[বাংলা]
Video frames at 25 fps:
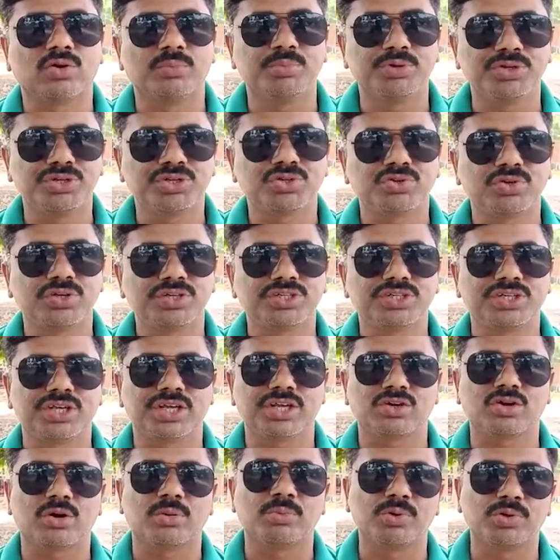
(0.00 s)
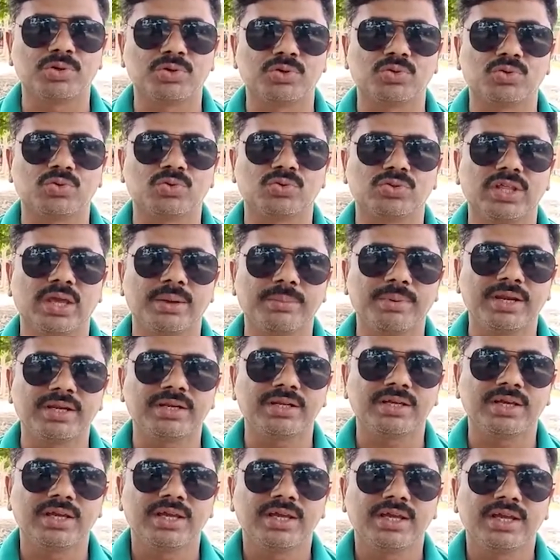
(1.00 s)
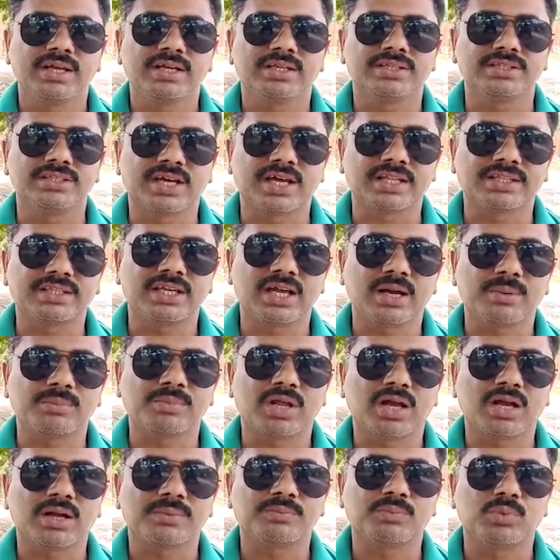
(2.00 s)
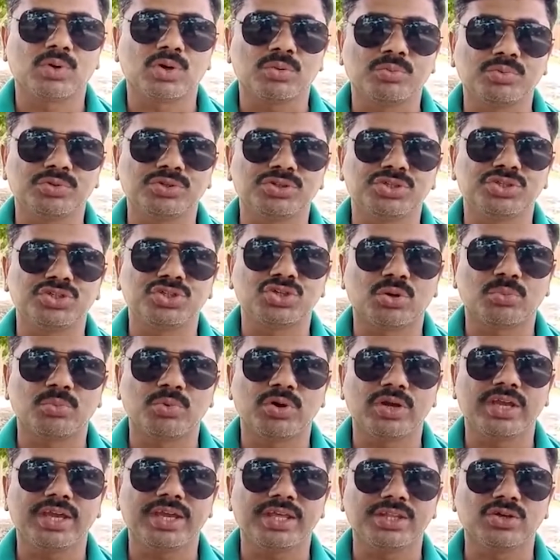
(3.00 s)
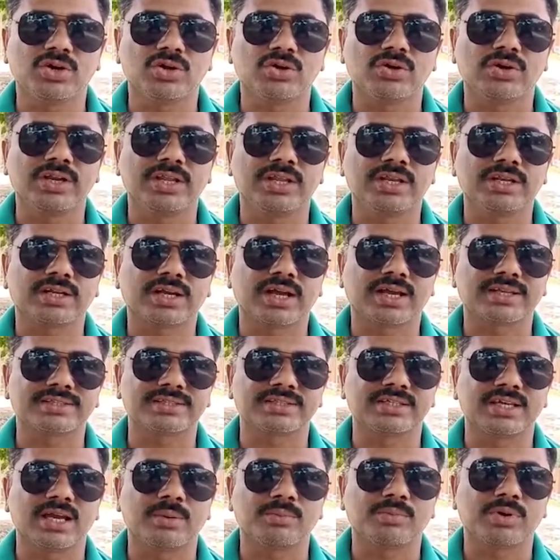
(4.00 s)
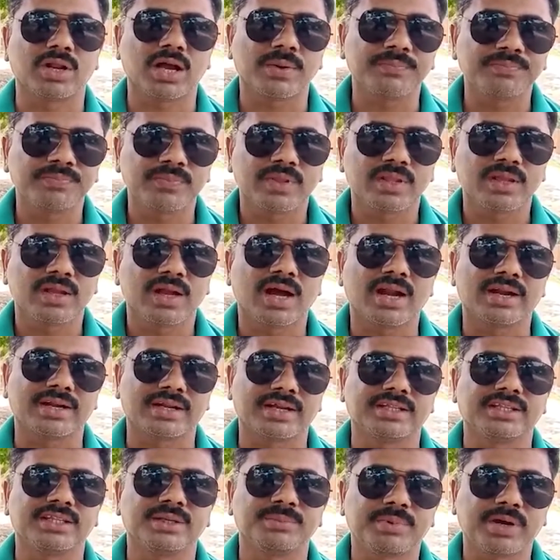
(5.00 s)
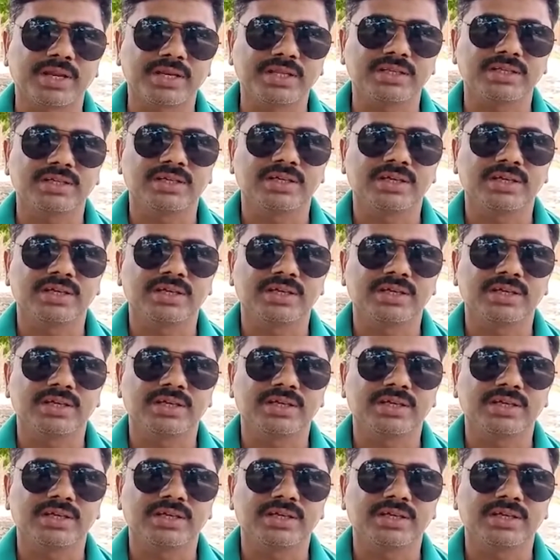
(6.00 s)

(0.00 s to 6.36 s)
অবশ্যই সেই খবরটুকু দেবেন যাতে আমরা পরবর্তী সময়ে এই ধরনের কাজকে আমরা আটকাতে পারি